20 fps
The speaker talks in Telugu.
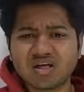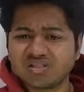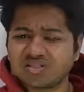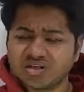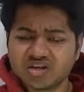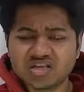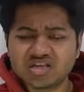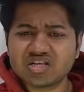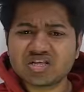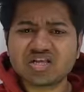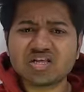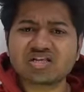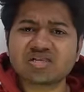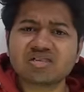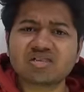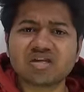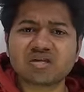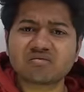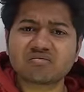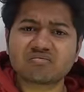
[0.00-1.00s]
అందరిని
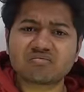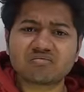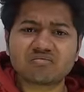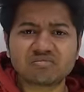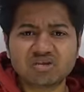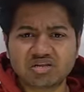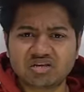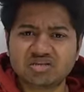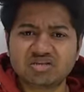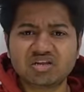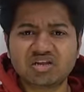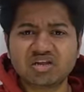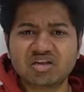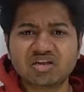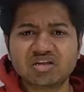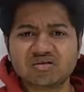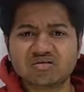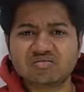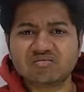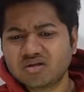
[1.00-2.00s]
తీసేస్తున్నారు నెక్స్ట్
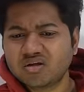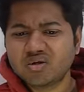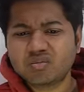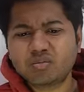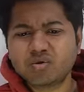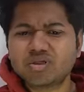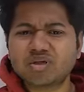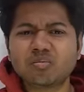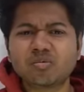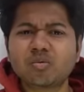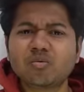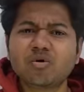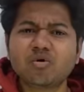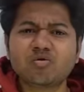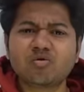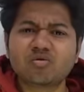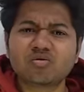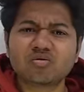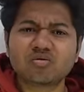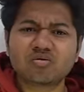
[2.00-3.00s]
నేనే వెళ్ళిపోతా బ్రో మా
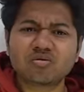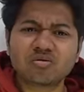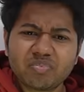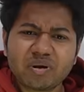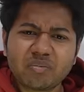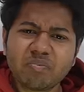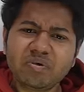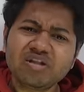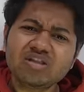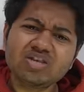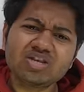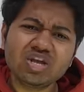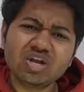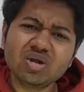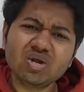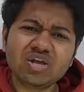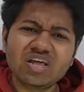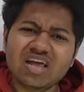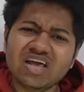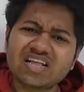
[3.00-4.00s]
ఊరు
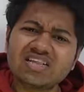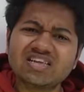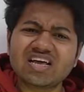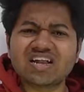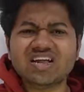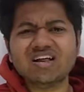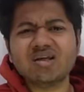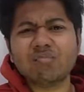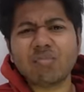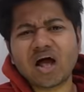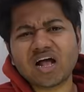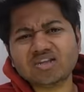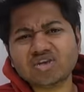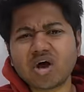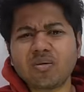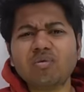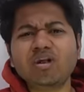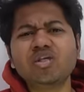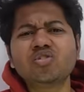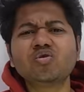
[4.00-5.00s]
ప్రపంచంలో ఏం జరిగినా మా
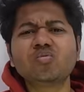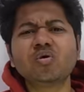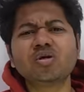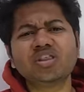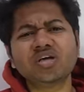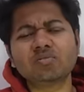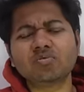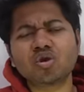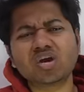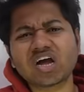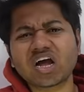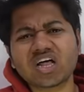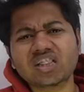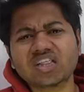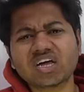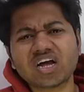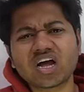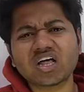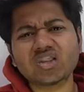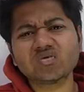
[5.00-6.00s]
జాబ్లో ఎందుకు పోతాయి బ్రో నాకు
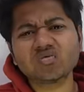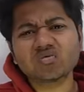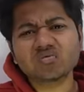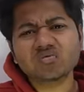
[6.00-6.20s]
అర్థం కాదు